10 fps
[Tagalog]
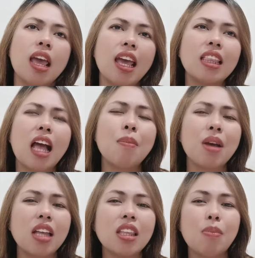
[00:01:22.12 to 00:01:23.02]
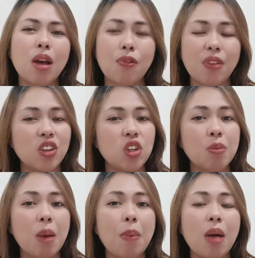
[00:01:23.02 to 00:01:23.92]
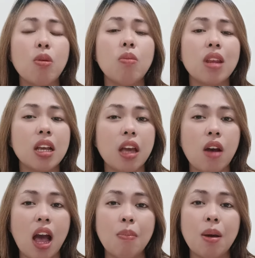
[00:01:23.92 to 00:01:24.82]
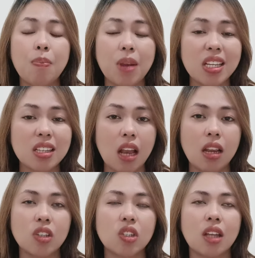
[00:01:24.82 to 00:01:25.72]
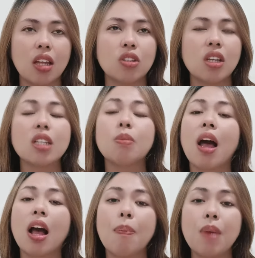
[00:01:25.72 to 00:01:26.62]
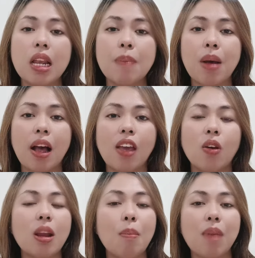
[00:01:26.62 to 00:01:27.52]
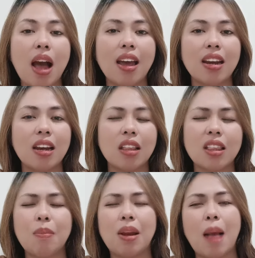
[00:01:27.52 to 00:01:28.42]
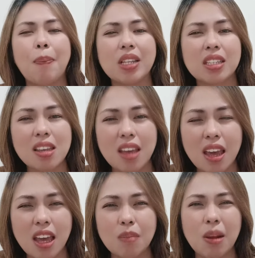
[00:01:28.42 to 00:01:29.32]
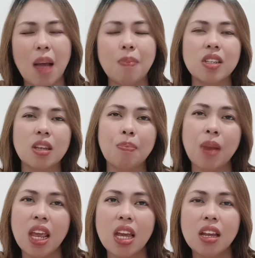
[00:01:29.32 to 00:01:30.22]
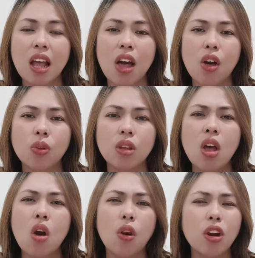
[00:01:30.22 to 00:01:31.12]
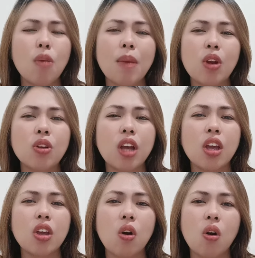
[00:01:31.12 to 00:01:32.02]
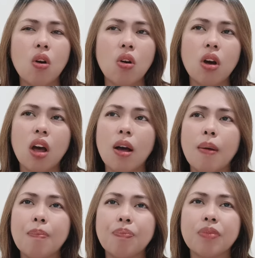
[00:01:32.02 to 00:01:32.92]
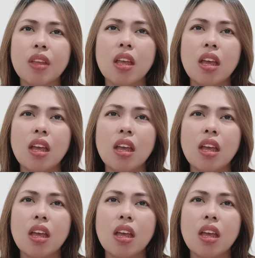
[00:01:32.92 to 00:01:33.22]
And ang maganda mga friendship, kapag bumili kayo habang pre-selling stage, is makakapili pa kayo ng black and lot na malapit sa gate, malapit sa playground, or kung meron kayong um,